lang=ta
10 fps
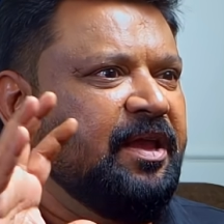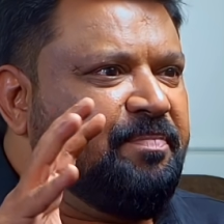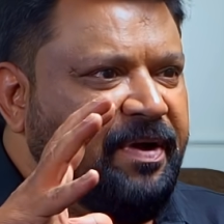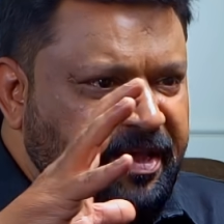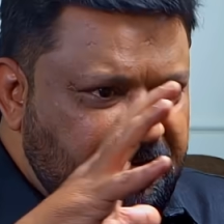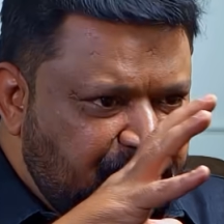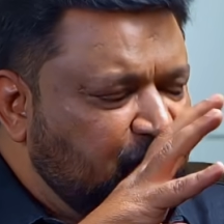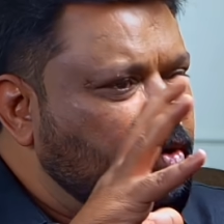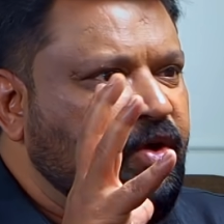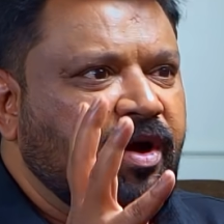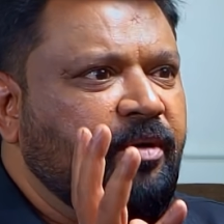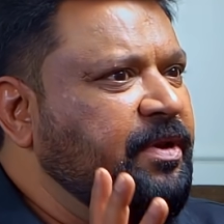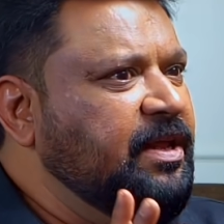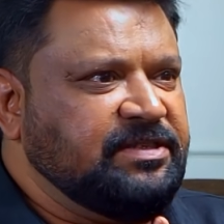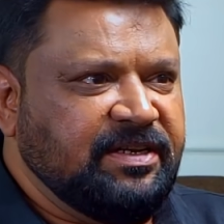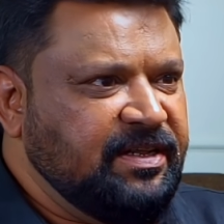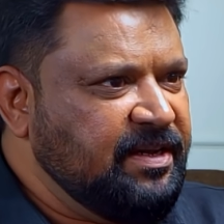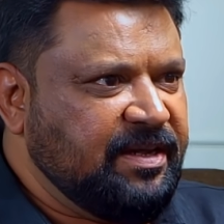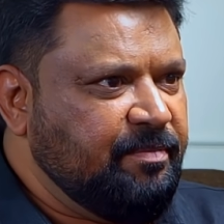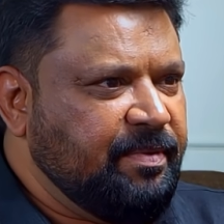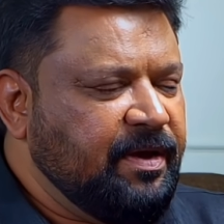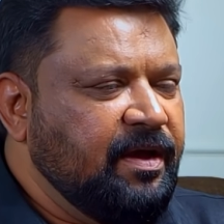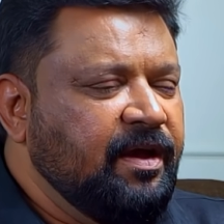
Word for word: இப்போ இப்படி ஒரு காம்பினேஷன் இருக்கிறப்ப